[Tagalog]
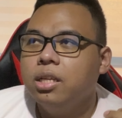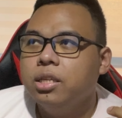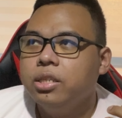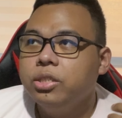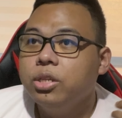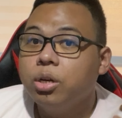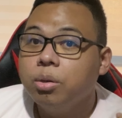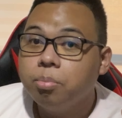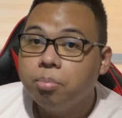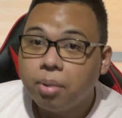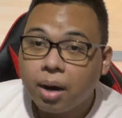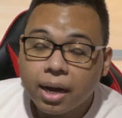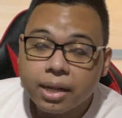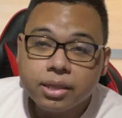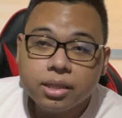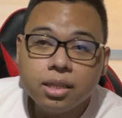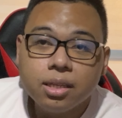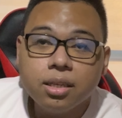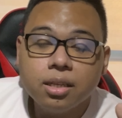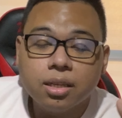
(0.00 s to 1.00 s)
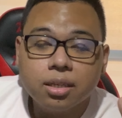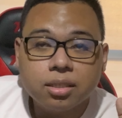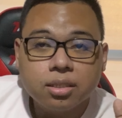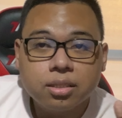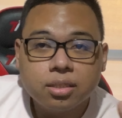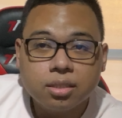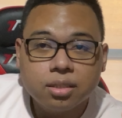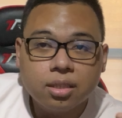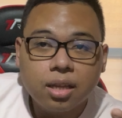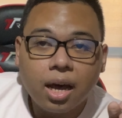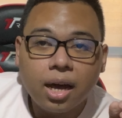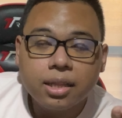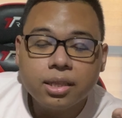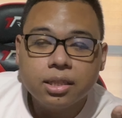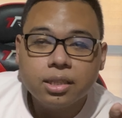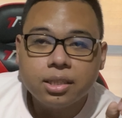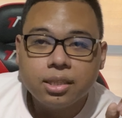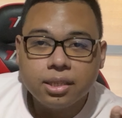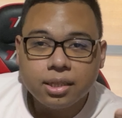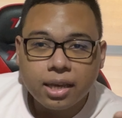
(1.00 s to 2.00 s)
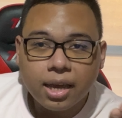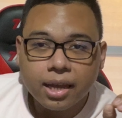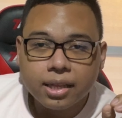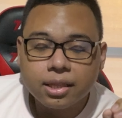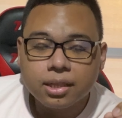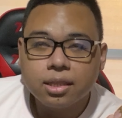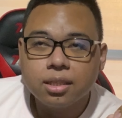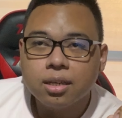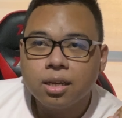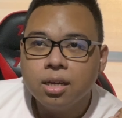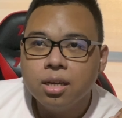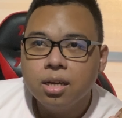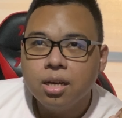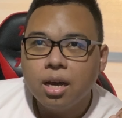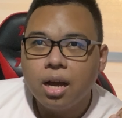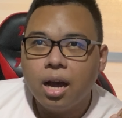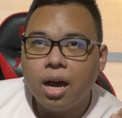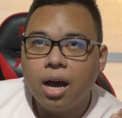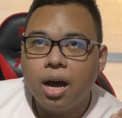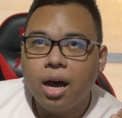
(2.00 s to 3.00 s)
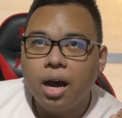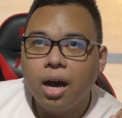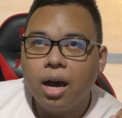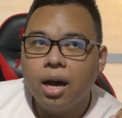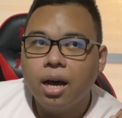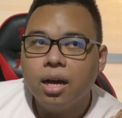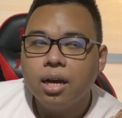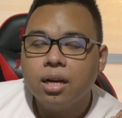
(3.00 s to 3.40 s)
your body is not yet uh,